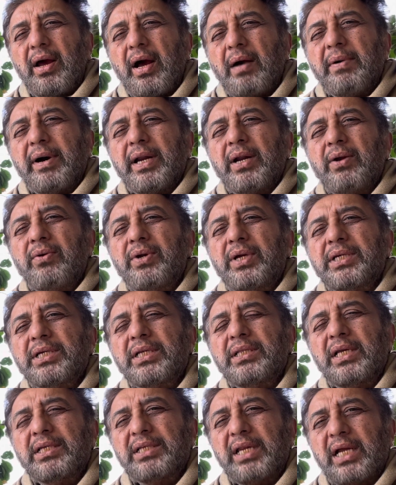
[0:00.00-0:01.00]
हमारा उनके
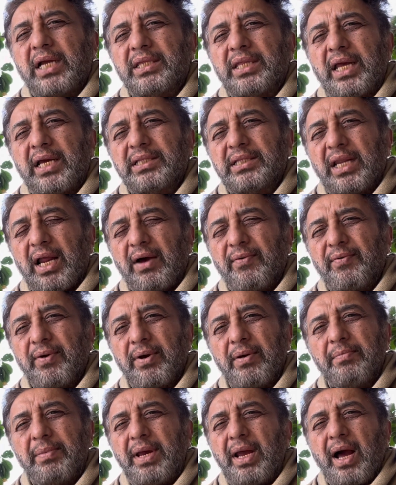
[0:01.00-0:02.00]
साथ नजरियाती इख्तलाफ
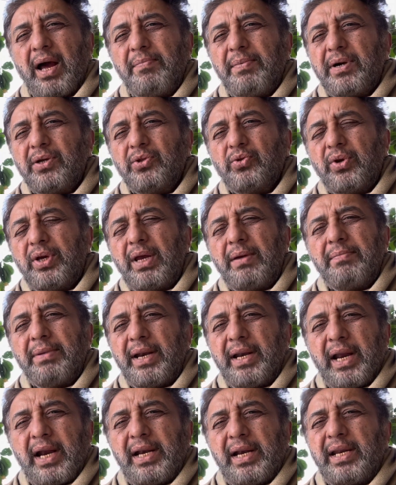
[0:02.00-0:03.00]
है भाई आपका तो ये
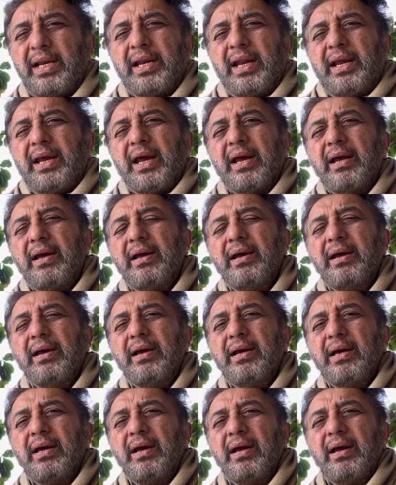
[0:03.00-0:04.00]
मैंडेट ही नहीं है
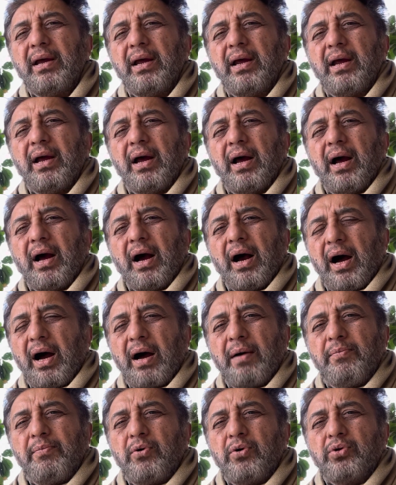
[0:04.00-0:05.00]

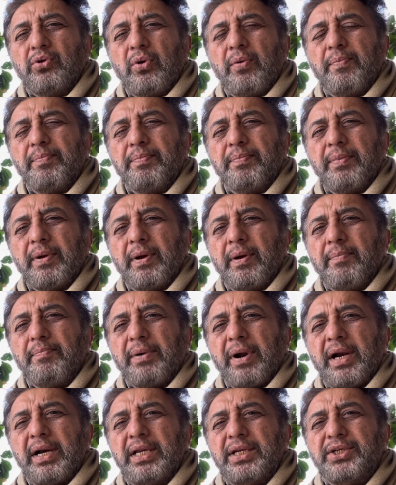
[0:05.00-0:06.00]
आपको तो
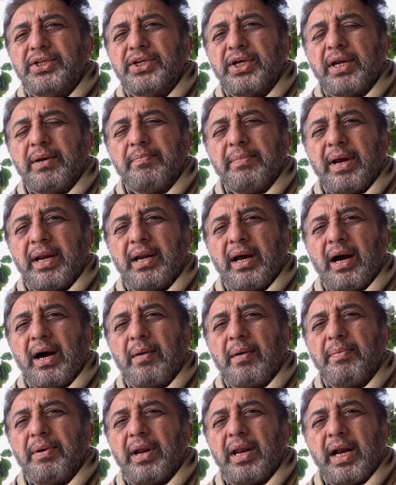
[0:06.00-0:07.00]
पार्टी चेयरमैन
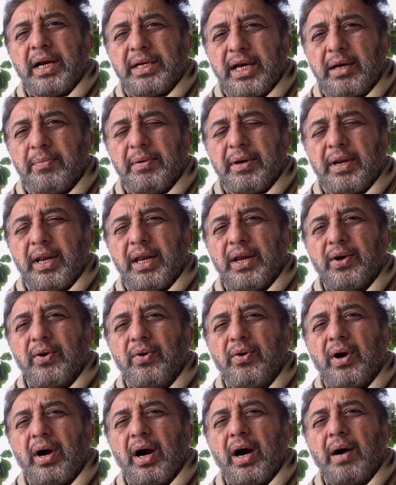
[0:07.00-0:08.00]
आप इलेक्टेड भी नहीं
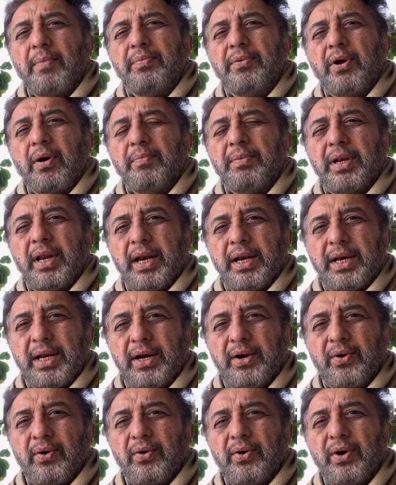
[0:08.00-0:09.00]
हो आप
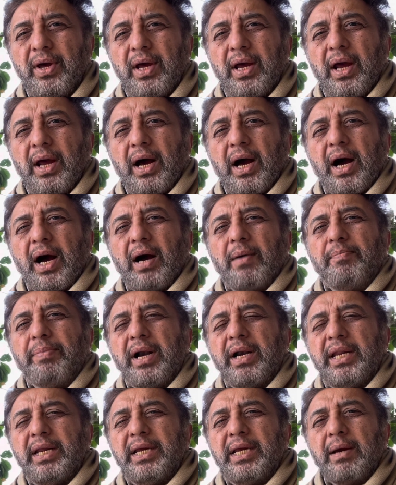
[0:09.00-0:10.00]
नॉमिनेटेड हो आप
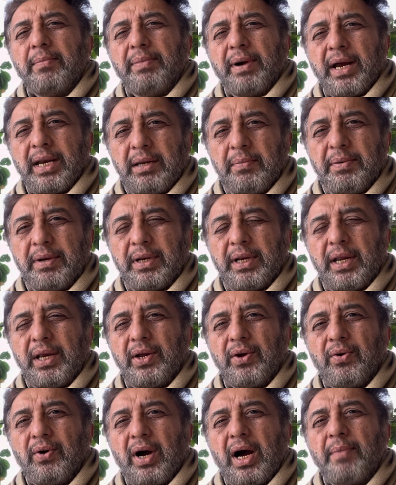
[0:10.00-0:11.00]
पार्टी के बानी भी
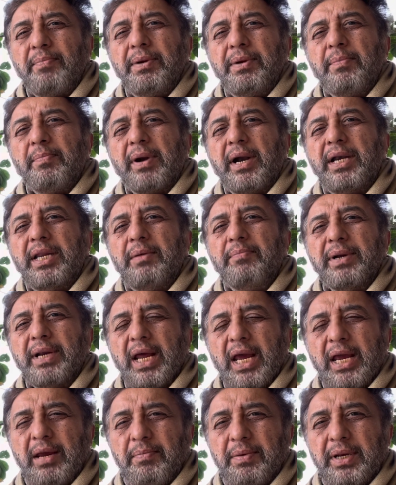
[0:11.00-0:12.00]
नहीं हो आपने पार्टी
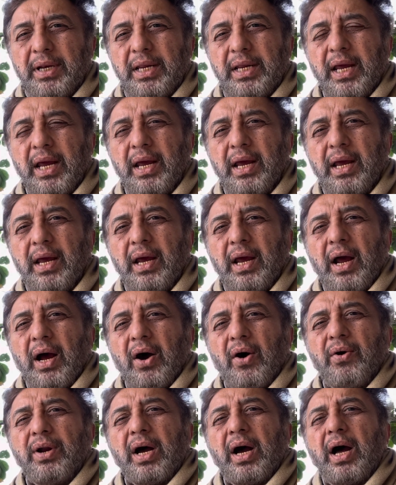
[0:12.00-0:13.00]
बनाई भी नहीं है
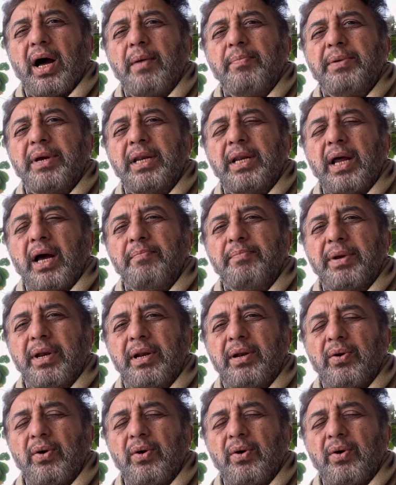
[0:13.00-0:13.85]
और आपके नाम पे